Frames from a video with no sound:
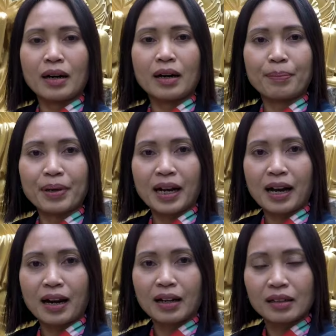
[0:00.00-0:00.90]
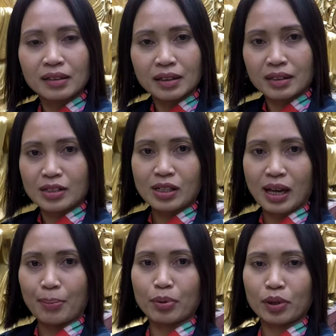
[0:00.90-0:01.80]
uh, bekal ke
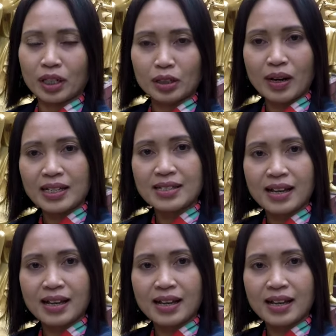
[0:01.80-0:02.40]
Singapura itu